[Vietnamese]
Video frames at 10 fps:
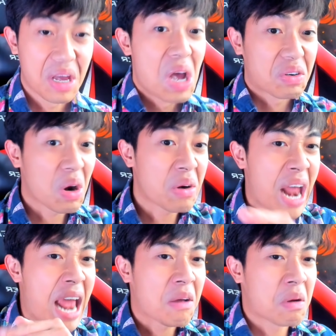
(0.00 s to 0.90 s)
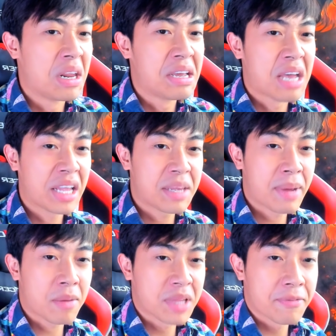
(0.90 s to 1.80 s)
Rõ ràng là có liên kết với
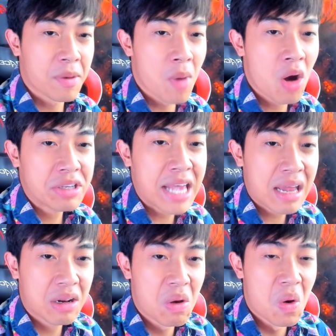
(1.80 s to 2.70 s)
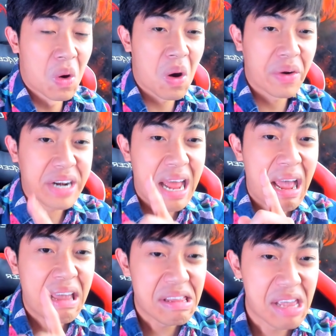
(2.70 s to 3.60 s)
mấy công ty phân bón chắc luôn. Hồi
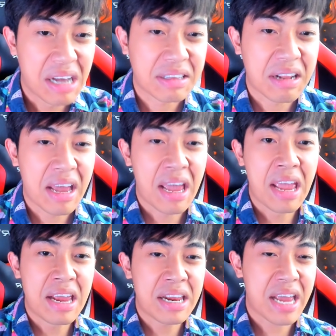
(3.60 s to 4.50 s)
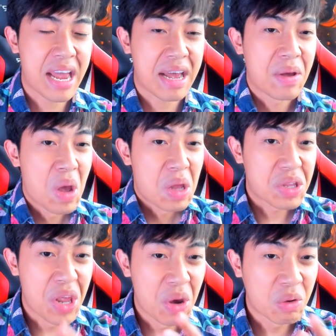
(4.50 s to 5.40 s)
nãy giờ ta để ý ha,
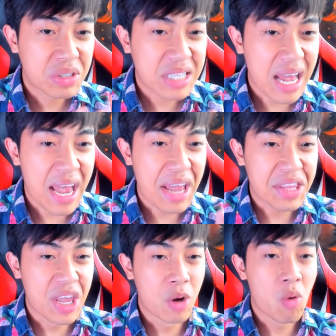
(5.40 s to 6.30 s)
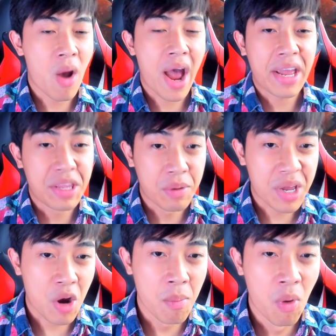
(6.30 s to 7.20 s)
nhiều size, nhiều loại, nhiều khi
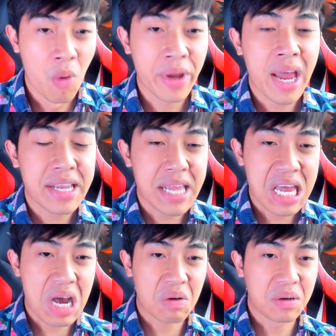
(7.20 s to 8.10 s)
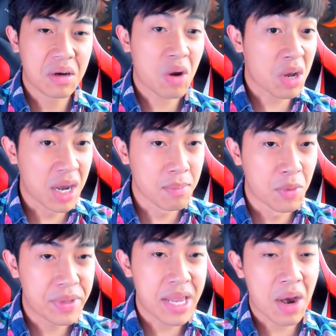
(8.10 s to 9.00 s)
có mùi khác nhau nữa, có cứt
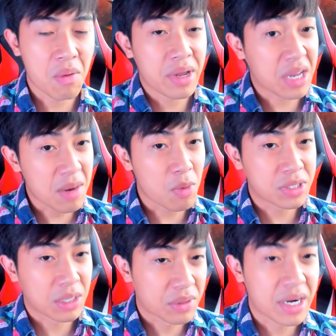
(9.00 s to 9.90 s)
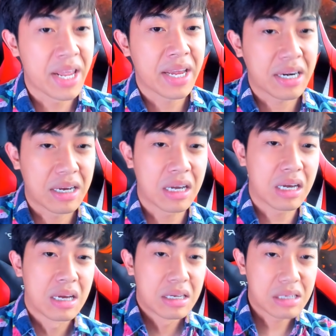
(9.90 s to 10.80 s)
mùi dâu hay cứt mùi sầu riêng nữa.
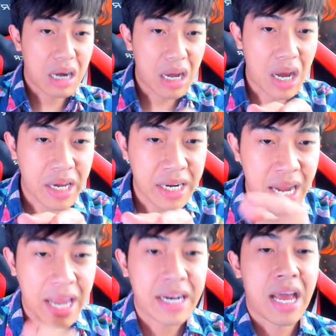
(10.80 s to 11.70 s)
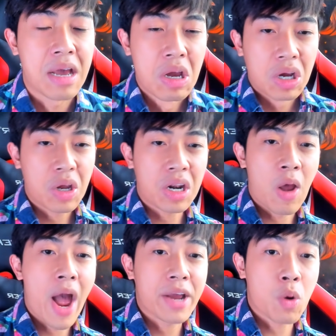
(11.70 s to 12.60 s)
Trời ơi, cái này nè, cái
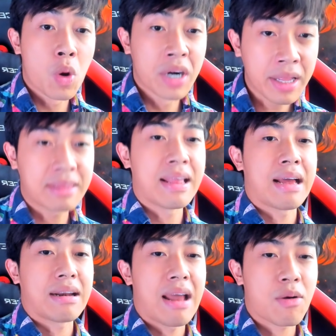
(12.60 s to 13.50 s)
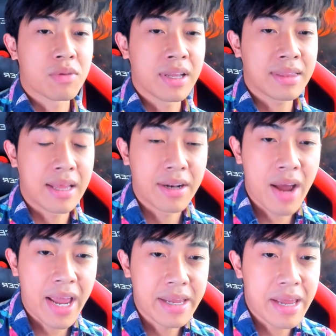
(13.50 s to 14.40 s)
loại con nít nè, là con nít là nó hay ỉa